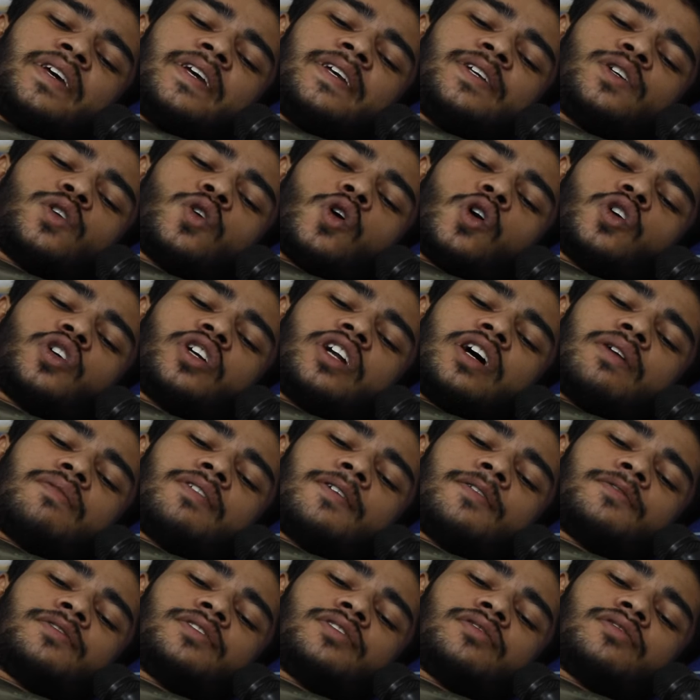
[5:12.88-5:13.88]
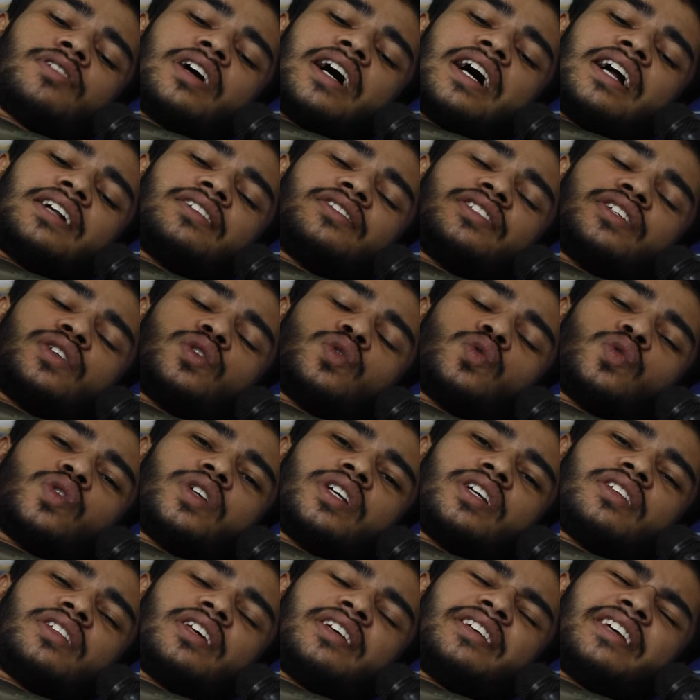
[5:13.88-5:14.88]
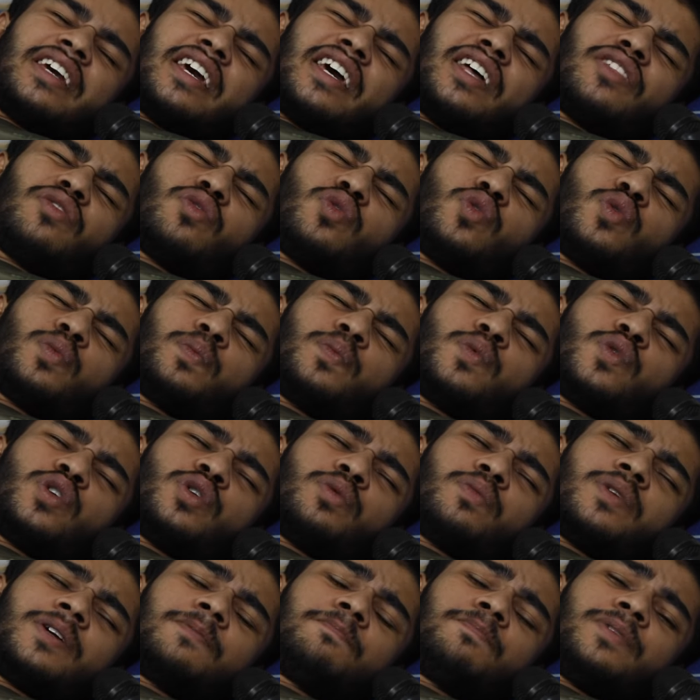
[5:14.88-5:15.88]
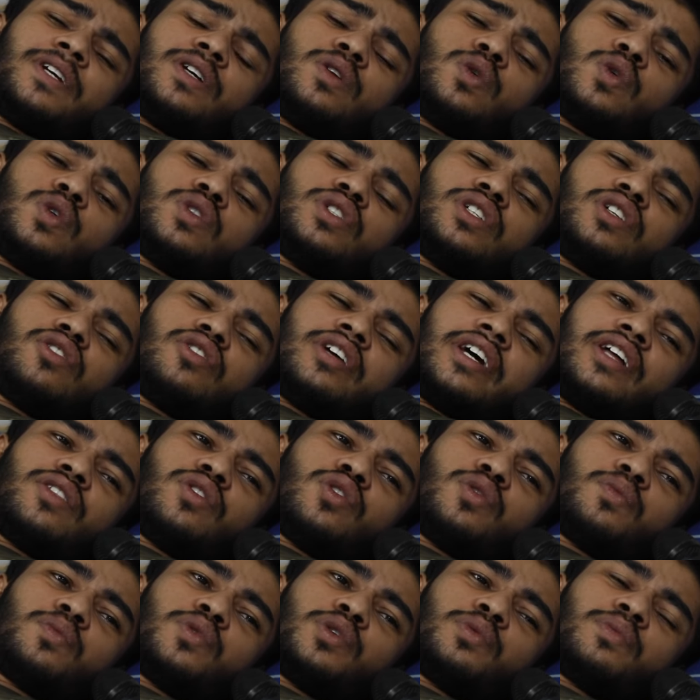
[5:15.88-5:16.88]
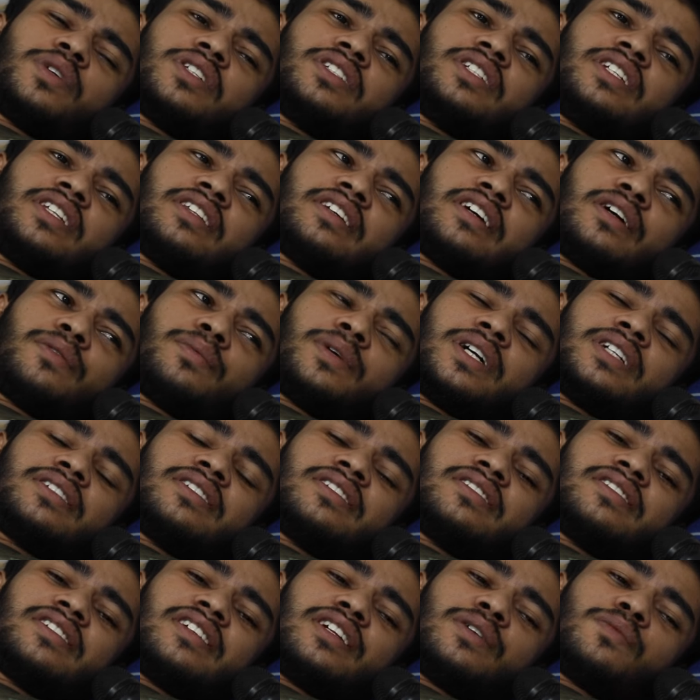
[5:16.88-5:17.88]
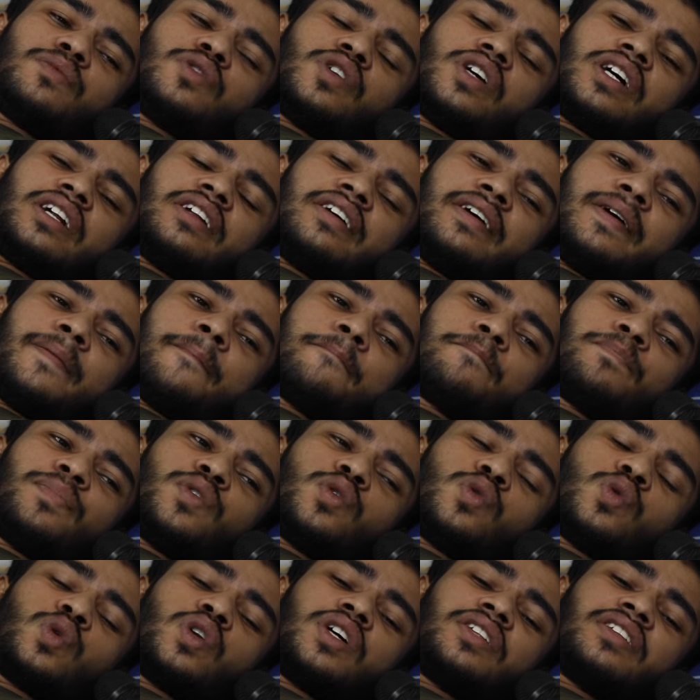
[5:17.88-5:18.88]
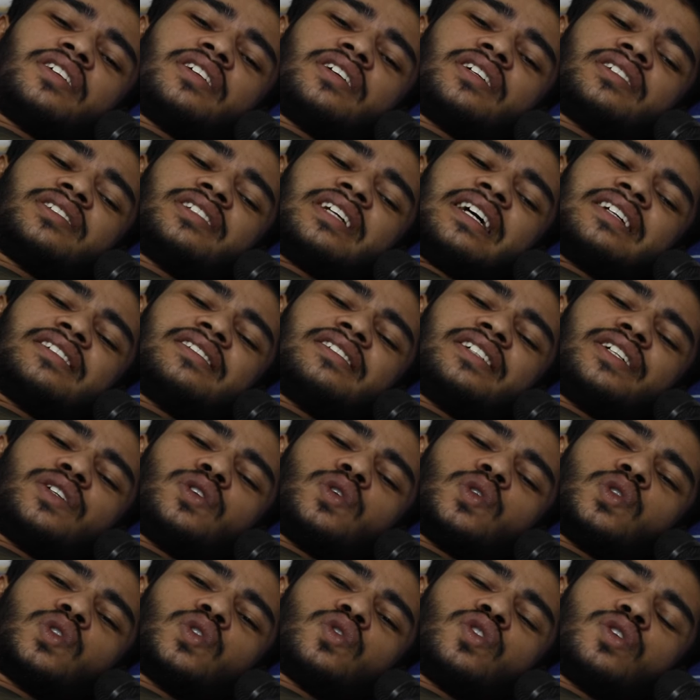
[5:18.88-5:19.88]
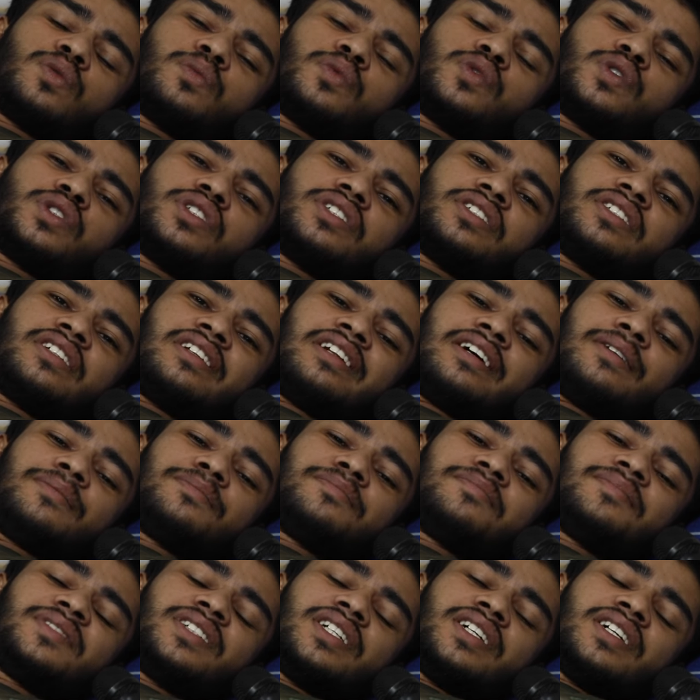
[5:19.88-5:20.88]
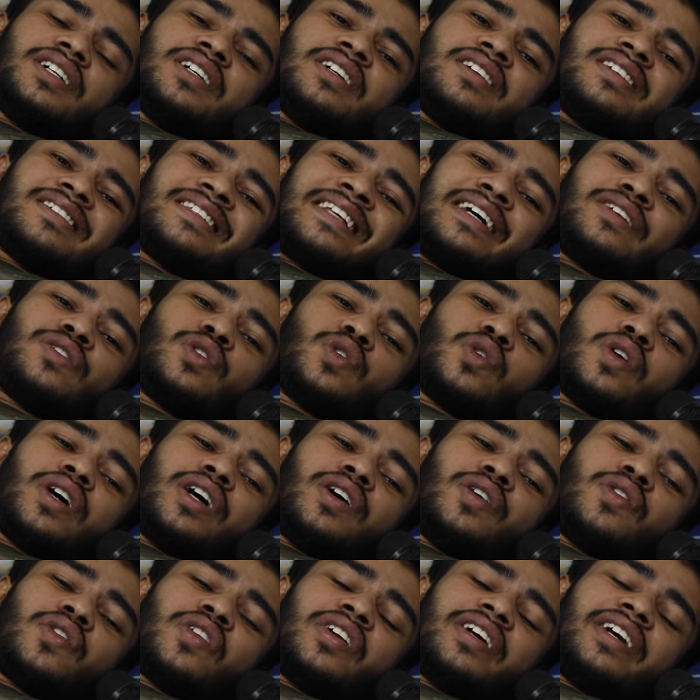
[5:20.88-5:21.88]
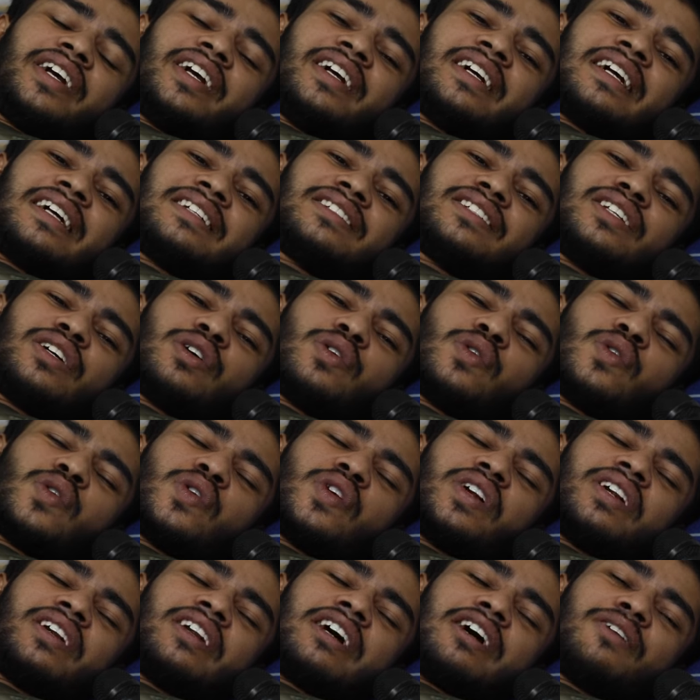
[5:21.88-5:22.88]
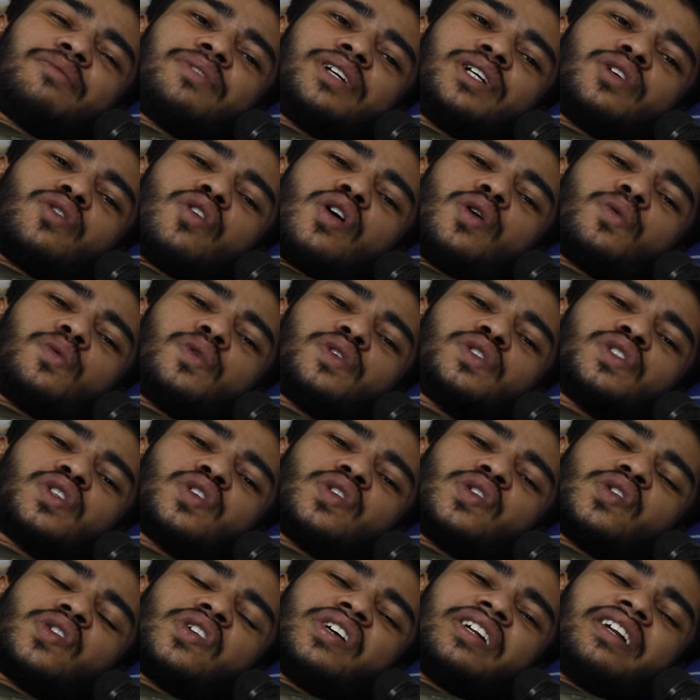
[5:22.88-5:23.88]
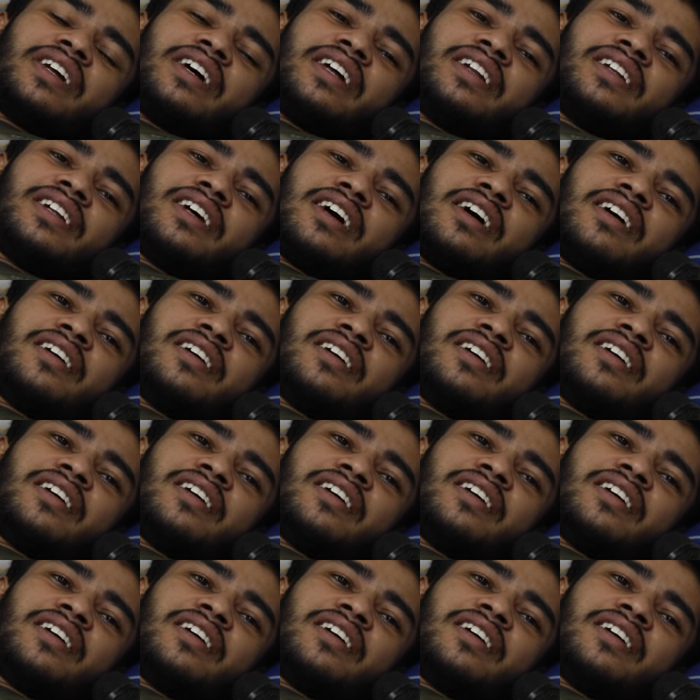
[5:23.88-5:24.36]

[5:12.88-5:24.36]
এই রডটা আমার হাড় দিয়ে ঢুকিয়ে দেয় এত পরিমাণ পেন হচ্ছিল এত পরিমাণ চিৎকার পারতেছিলাম ওখানে ওনাদেরকে জাস্ট রিকোয়েস্ট করে বলতেছিলাম স্যার দয়া করে এই কাজটা করেন না আমাকে অবশ করে নেন